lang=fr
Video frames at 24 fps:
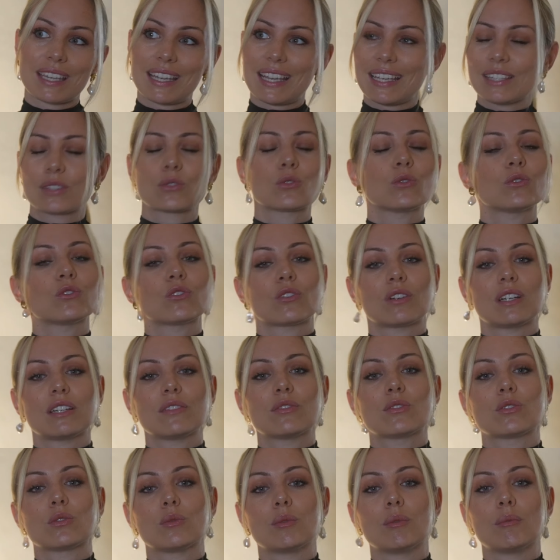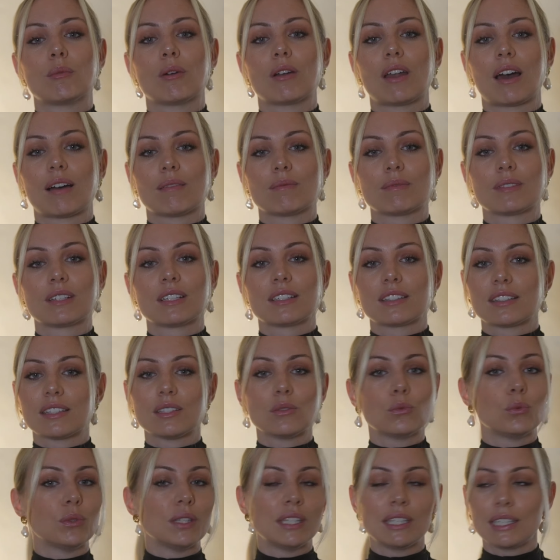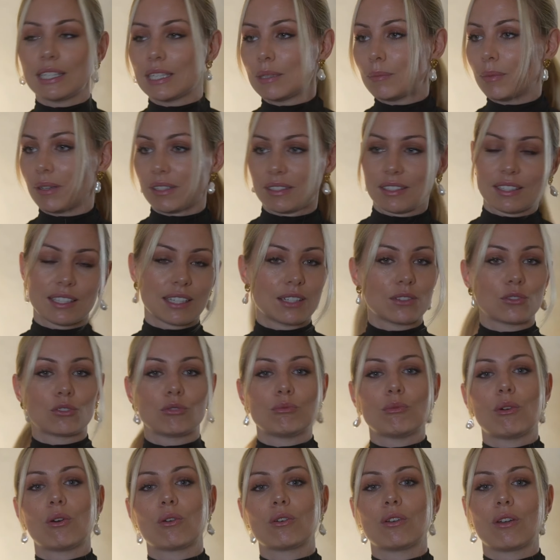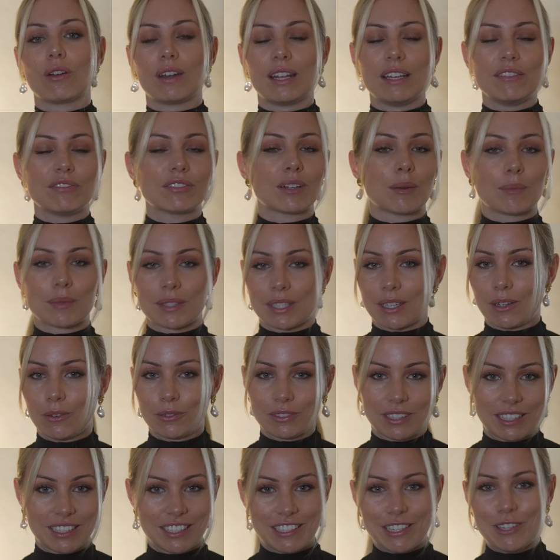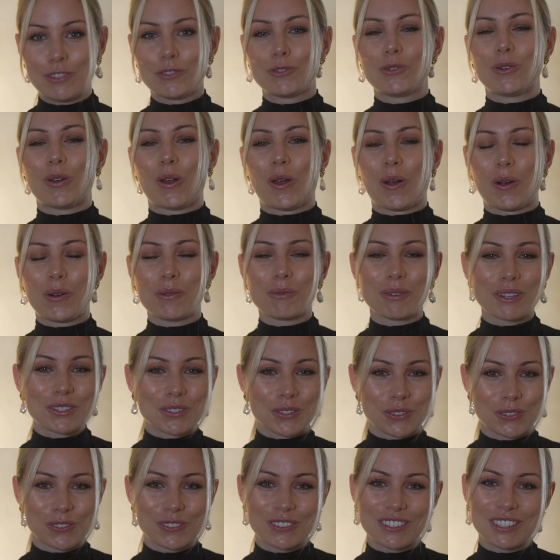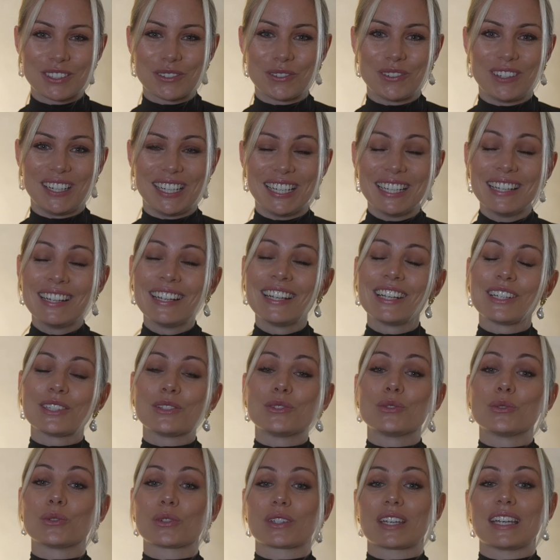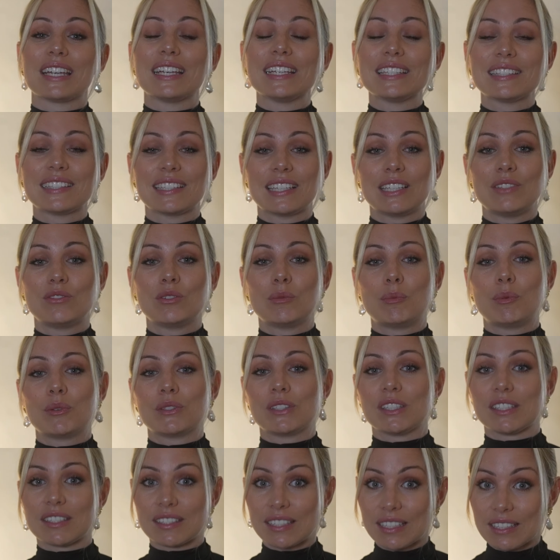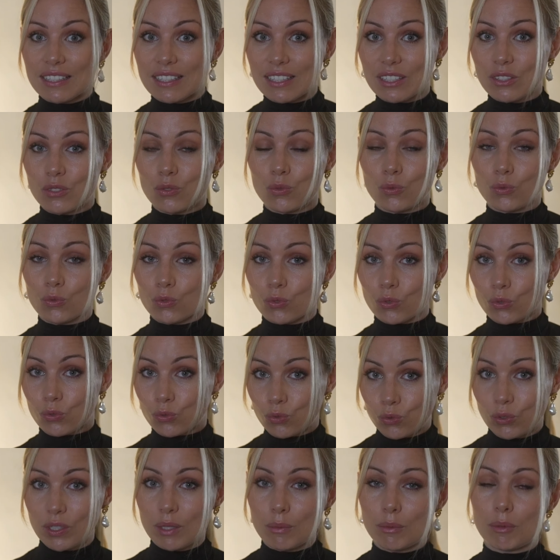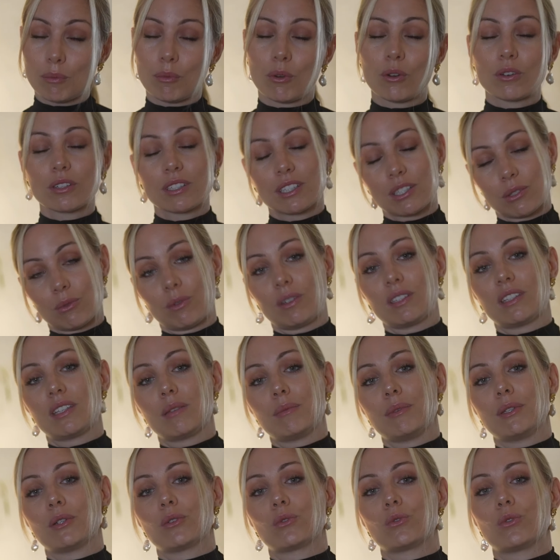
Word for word: Est-ce que j'enlève ce moment-là si oui, et eh ben directement on l'enlève, comme ça on a déjà une couleur en moins sur notre déroulé. Donc essayez de vous poser cette question sur tous les moments qui ont été mis en